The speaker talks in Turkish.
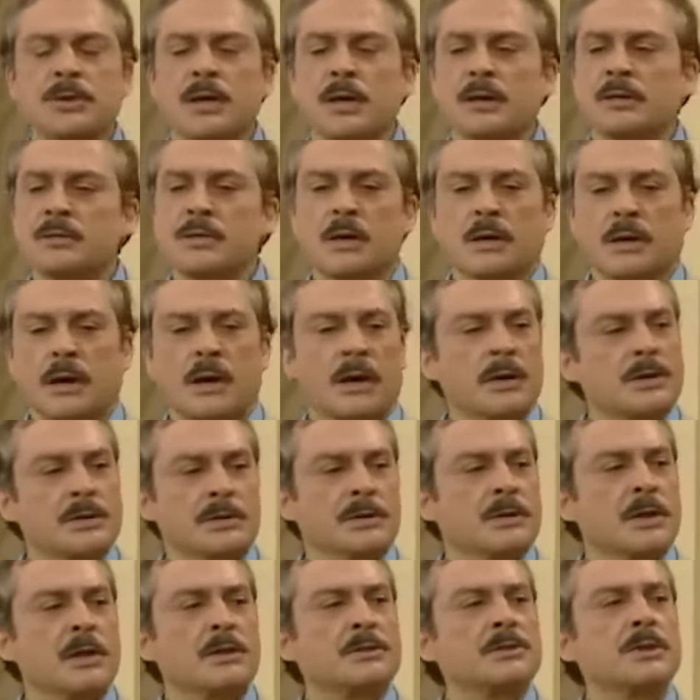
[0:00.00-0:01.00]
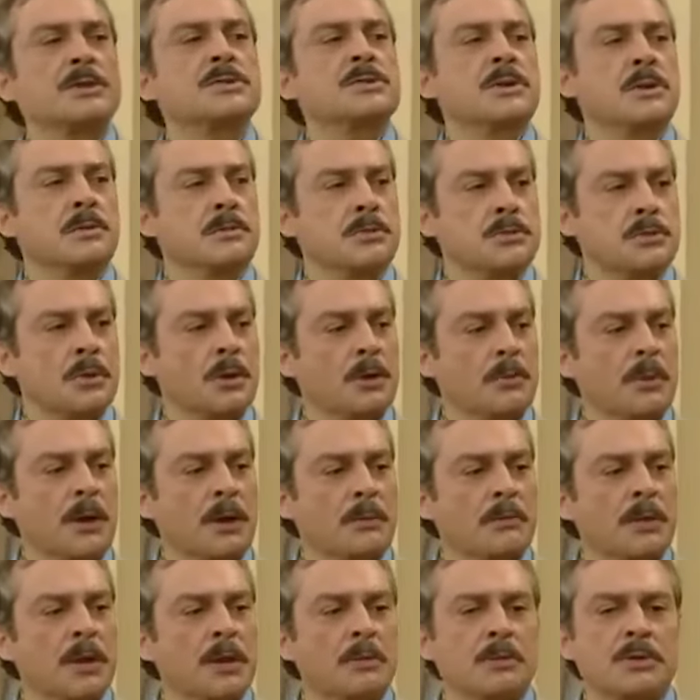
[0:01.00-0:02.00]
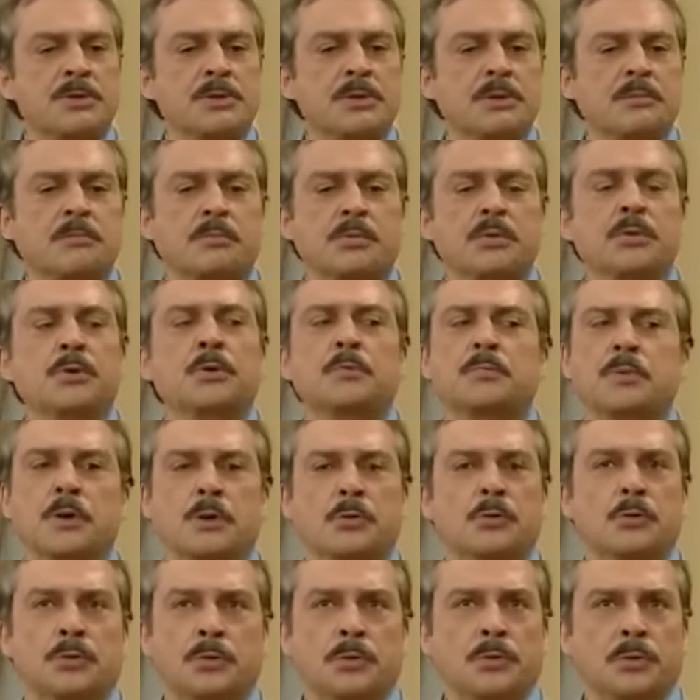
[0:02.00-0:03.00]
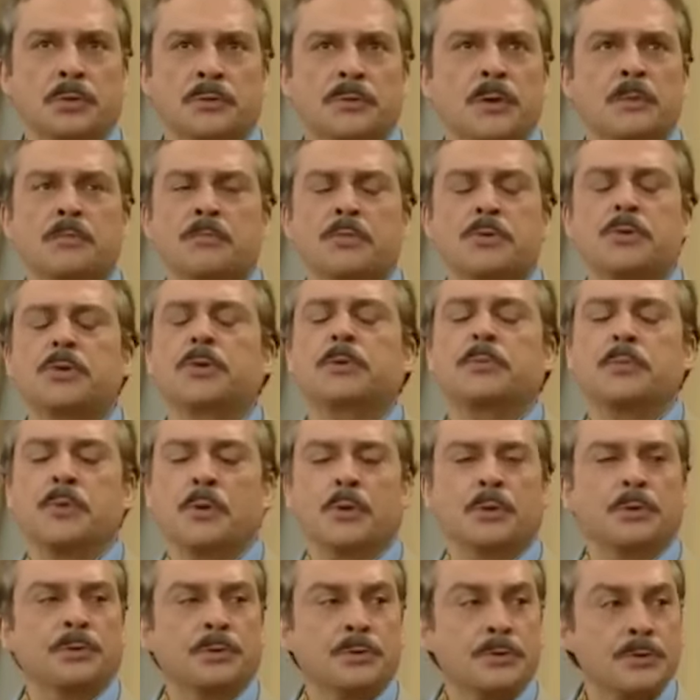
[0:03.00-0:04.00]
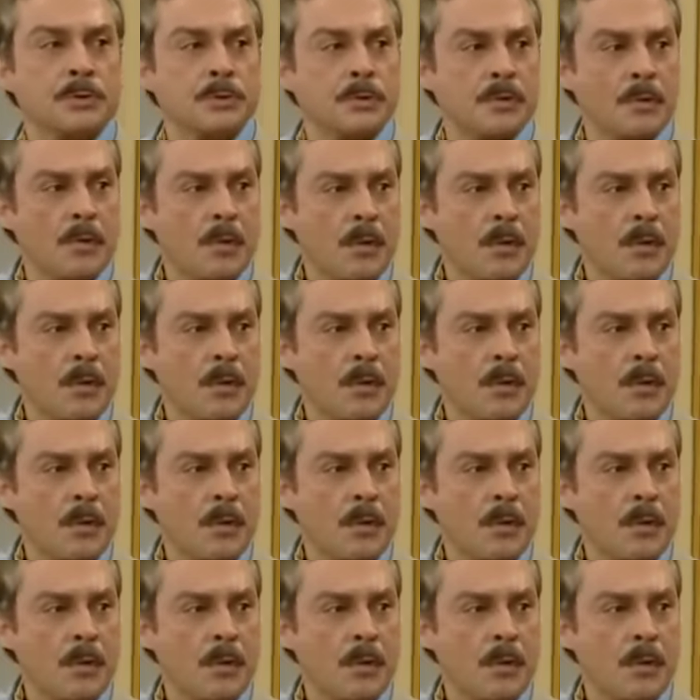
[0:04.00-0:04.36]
Onca insan arasından seçilmiş olman benim için büyük bir gurur ve büyük bir onur.